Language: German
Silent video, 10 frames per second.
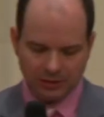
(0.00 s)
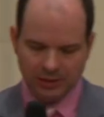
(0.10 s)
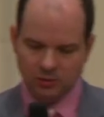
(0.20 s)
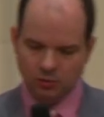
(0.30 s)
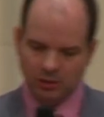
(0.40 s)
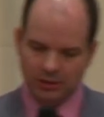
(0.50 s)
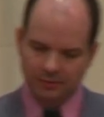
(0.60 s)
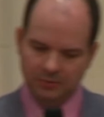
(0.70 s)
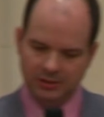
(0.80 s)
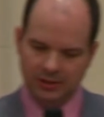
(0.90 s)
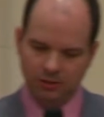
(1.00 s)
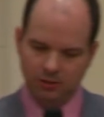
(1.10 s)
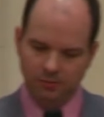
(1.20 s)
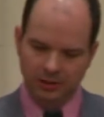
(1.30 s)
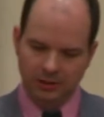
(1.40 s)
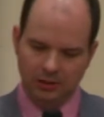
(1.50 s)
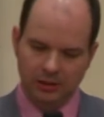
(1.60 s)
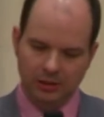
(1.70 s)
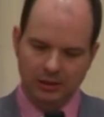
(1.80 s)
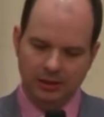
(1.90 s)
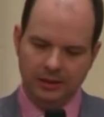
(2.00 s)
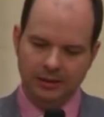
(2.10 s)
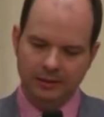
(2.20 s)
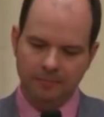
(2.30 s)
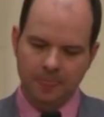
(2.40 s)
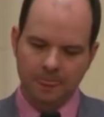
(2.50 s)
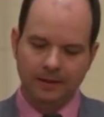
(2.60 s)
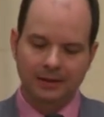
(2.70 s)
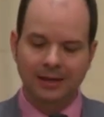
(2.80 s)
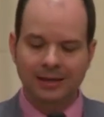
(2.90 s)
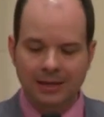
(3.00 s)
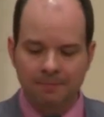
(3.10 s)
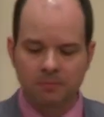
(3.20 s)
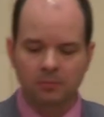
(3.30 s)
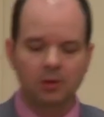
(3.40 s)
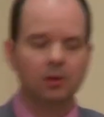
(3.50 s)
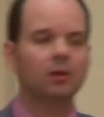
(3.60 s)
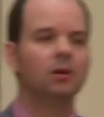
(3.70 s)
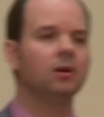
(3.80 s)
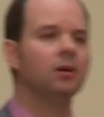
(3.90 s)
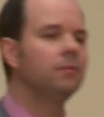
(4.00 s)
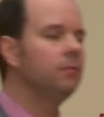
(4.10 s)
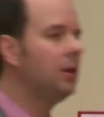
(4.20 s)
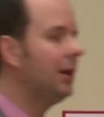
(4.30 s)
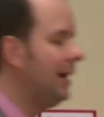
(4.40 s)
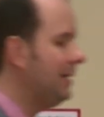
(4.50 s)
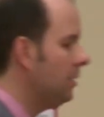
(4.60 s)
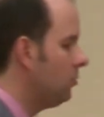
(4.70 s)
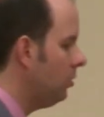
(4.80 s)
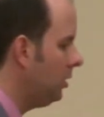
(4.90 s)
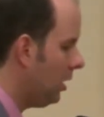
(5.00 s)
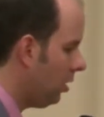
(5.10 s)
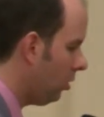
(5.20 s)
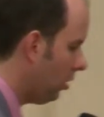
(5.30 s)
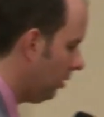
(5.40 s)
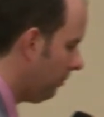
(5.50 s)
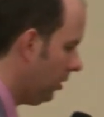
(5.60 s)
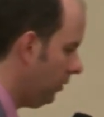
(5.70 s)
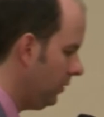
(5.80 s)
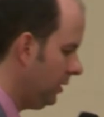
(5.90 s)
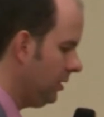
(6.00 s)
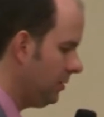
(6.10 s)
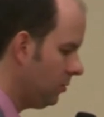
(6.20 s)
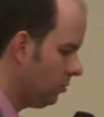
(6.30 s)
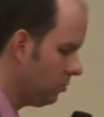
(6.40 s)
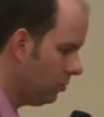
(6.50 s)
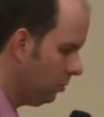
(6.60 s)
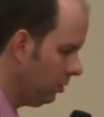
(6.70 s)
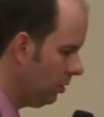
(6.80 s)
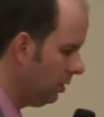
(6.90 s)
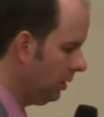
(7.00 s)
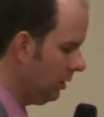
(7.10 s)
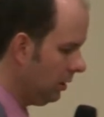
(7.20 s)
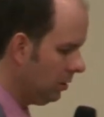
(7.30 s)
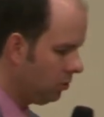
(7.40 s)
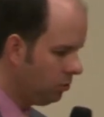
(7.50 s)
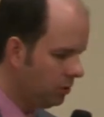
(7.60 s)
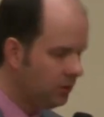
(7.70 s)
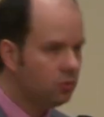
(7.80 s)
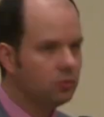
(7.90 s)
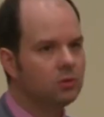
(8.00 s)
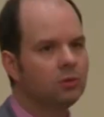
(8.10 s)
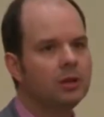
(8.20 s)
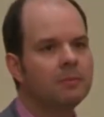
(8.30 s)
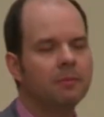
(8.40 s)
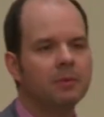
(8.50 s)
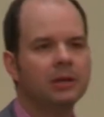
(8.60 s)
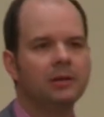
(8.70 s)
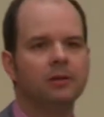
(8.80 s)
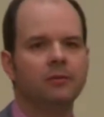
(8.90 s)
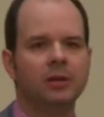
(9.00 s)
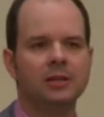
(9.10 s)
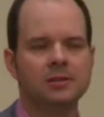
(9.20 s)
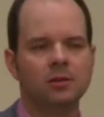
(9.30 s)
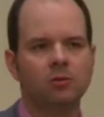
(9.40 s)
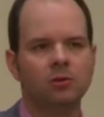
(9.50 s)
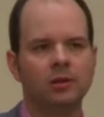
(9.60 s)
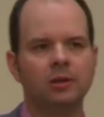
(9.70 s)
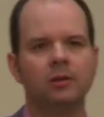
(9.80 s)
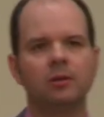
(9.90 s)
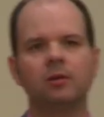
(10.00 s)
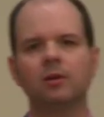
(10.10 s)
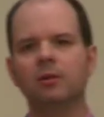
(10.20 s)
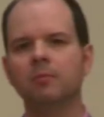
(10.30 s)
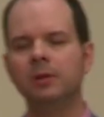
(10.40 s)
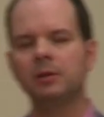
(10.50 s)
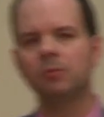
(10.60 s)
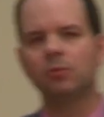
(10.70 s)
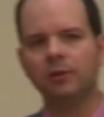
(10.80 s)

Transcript: Dazu gleich im Detail noch mehr. Ähm, daneben ähm, gerät natürlich auch bei öffentlichen Institutionen, äh, Kulturinstitutionen immer mehr die Finanzierung in den äh, Mittelpunkt.